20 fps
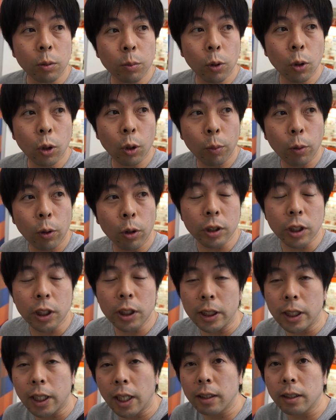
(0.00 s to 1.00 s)
ぼほぼ2
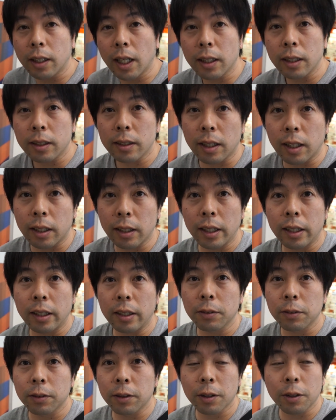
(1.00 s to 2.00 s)
時間ぐらいですかね
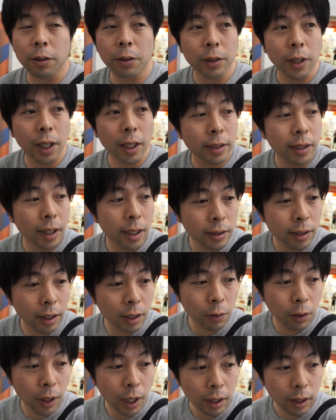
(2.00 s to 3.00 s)
イオンに今日滞在した
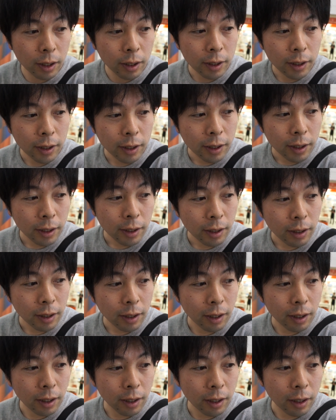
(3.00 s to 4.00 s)
のは、
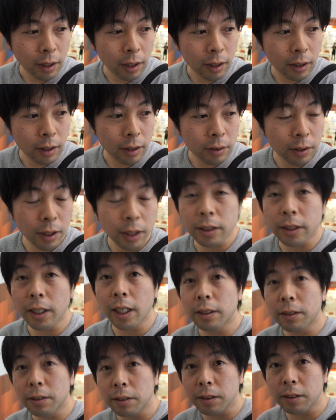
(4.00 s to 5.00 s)
えー、すれ違
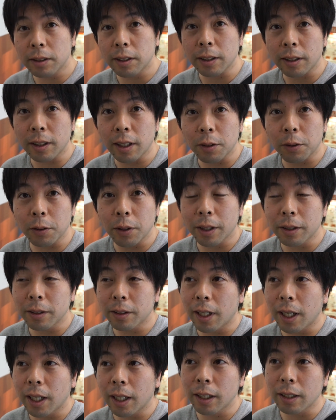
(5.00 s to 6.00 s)
い通信でどれぐ
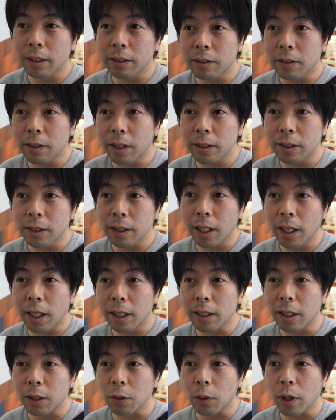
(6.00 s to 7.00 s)
らいすれ違
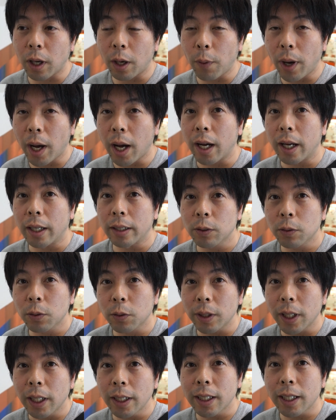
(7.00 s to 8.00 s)
えたのかはちょっ
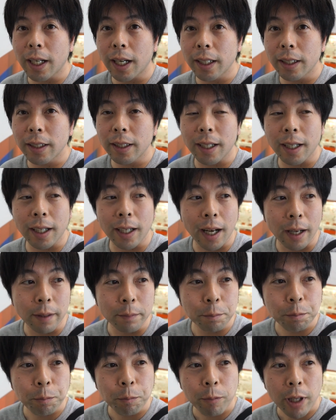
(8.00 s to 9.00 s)
と家に帰ってから
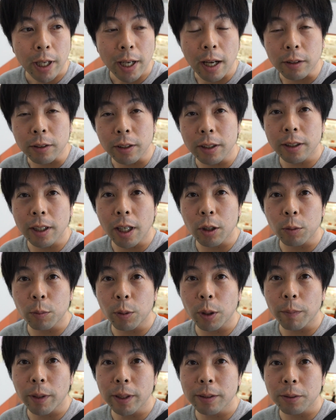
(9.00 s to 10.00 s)
確認したいと
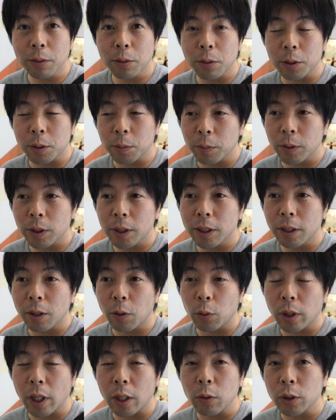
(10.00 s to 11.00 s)
思いますちょっと自分自身で
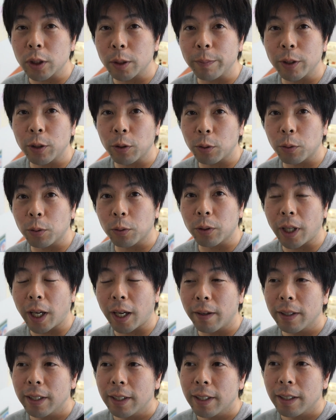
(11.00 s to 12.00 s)
お楽しみということで
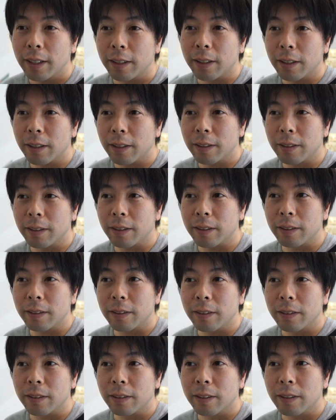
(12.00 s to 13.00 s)

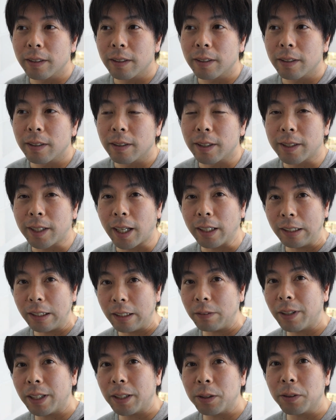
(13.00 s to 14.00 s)
23
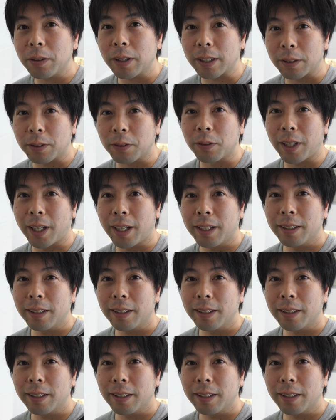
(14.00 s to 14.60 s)
人はいるよねきっとね